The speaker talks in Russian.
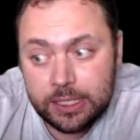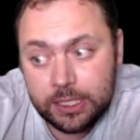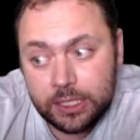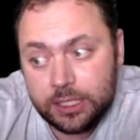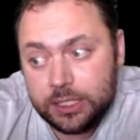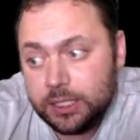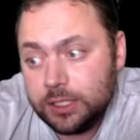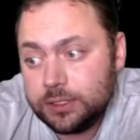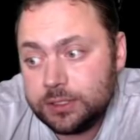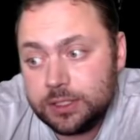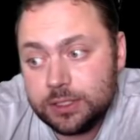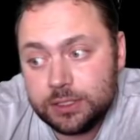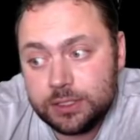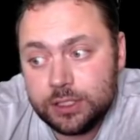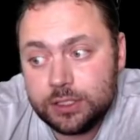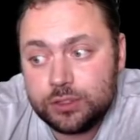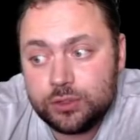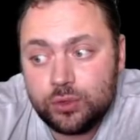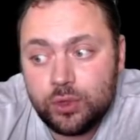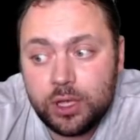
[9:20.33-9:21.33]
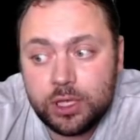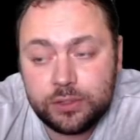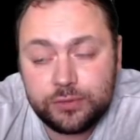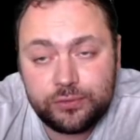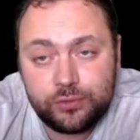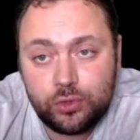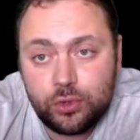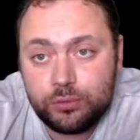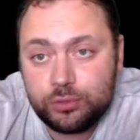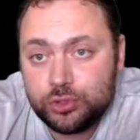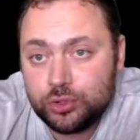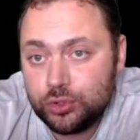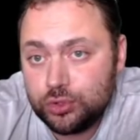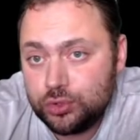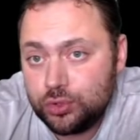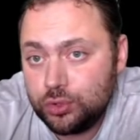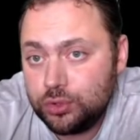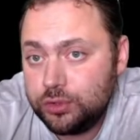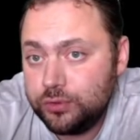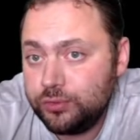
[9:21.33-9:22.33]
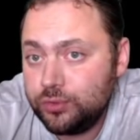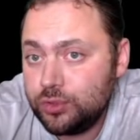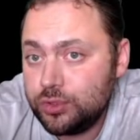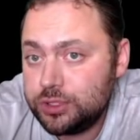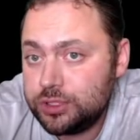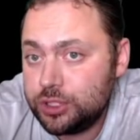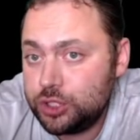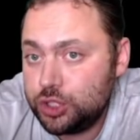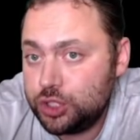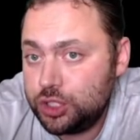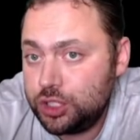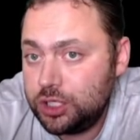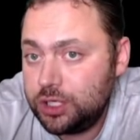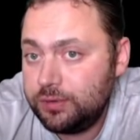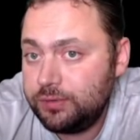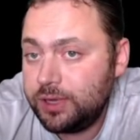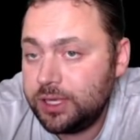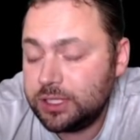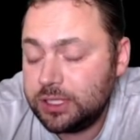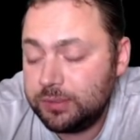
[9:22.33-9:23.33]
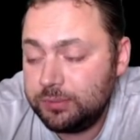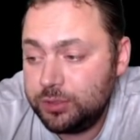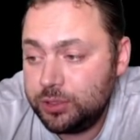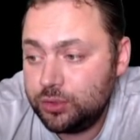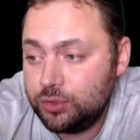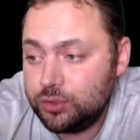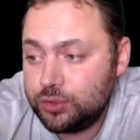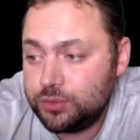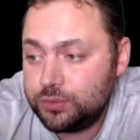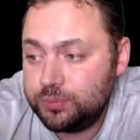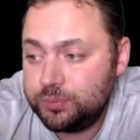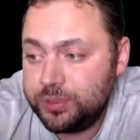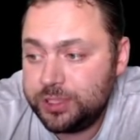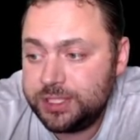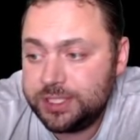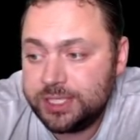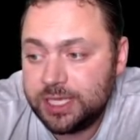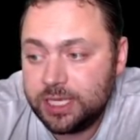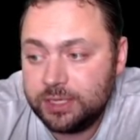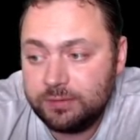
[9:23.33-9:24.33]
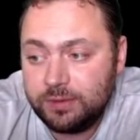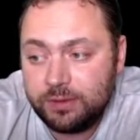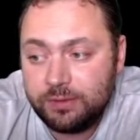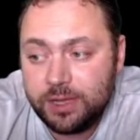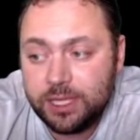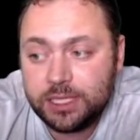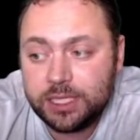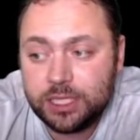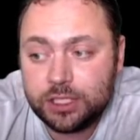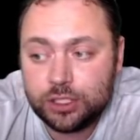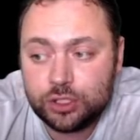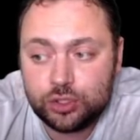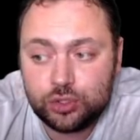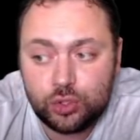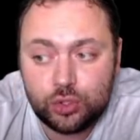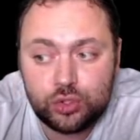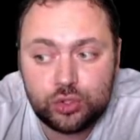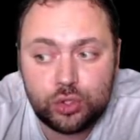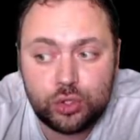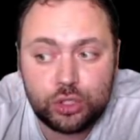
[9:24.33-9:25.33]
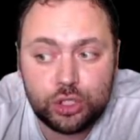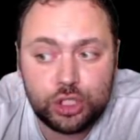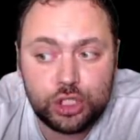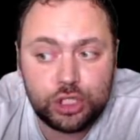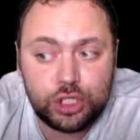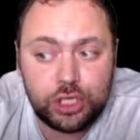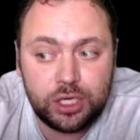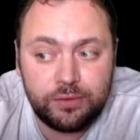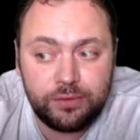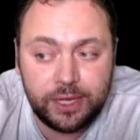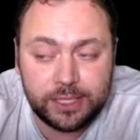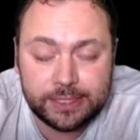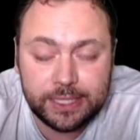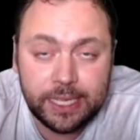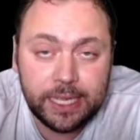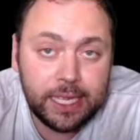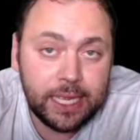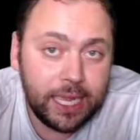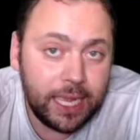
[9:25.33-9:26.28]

Единственный здесь нюанс в том, что 194 ватта минус 52 ватта это 144 ватта.